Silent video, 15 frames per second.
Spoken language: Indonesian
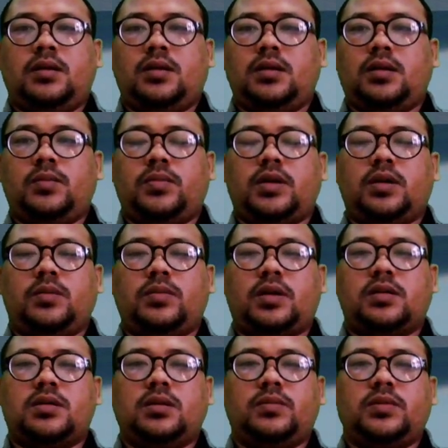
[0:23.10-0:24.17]
Apa
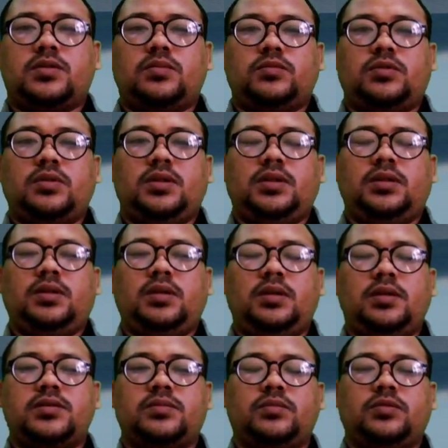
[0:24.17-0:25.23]
kabar sahabat semua?
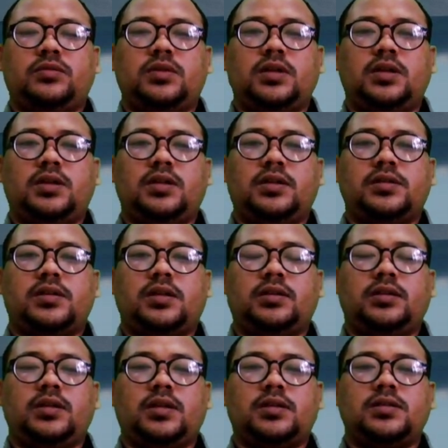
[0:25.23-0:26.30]
Semoga
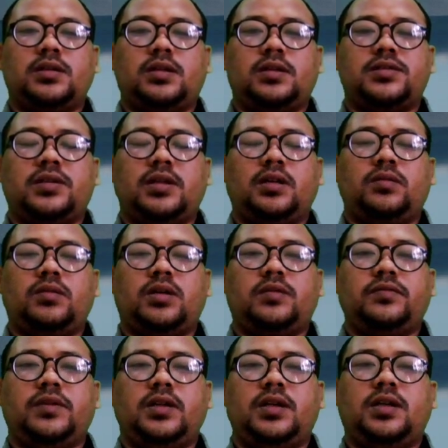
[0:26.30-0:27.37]
senantiasa sehat
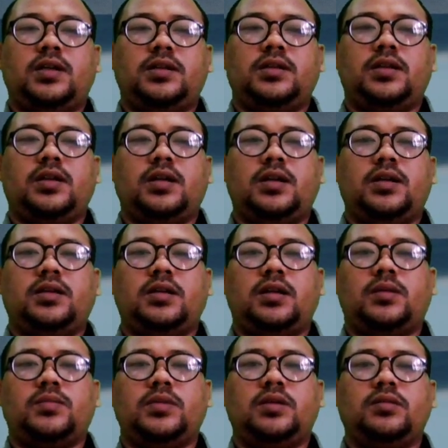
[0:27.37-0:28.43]
walafiat dan
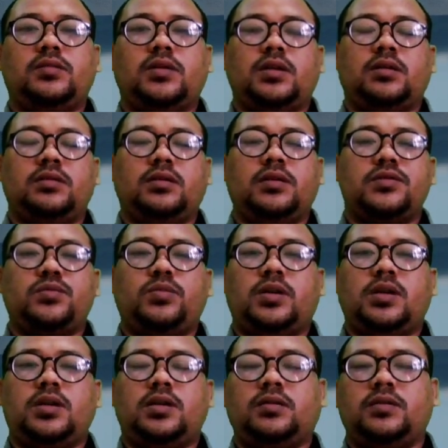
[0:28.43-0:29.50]
dalam lindungan Allah
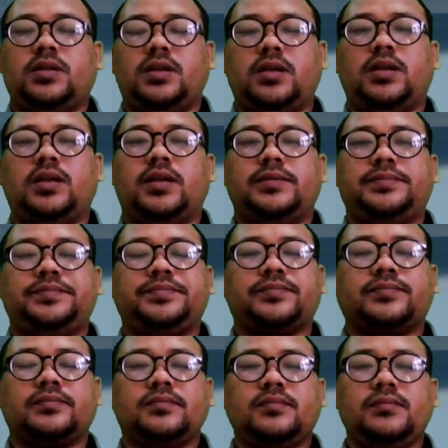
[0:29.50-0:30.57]
Subhanahu wa taala.
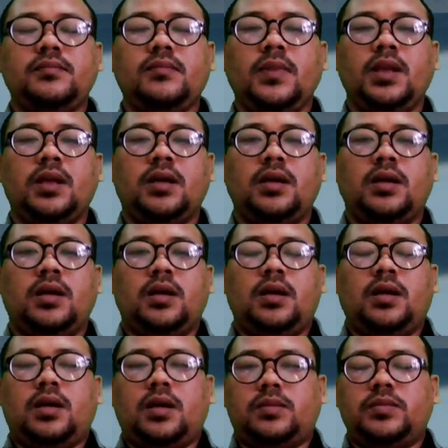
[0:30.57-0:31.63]

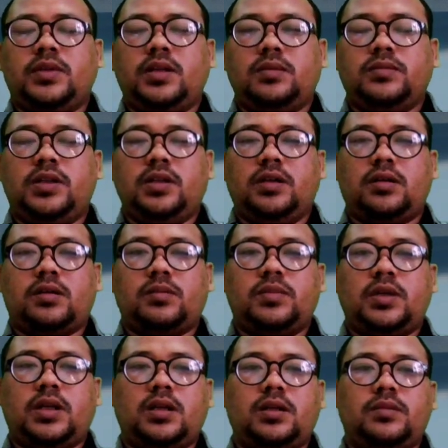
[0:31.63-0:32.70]
Amin amin ya
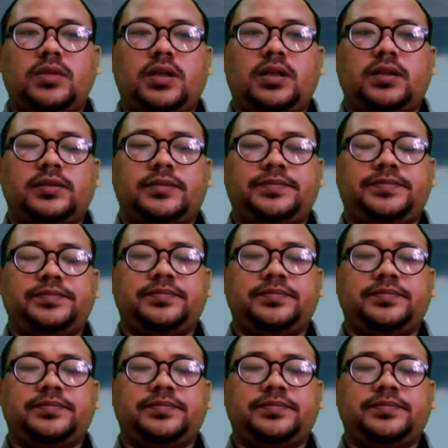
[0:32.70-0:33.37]
rabbal alamin.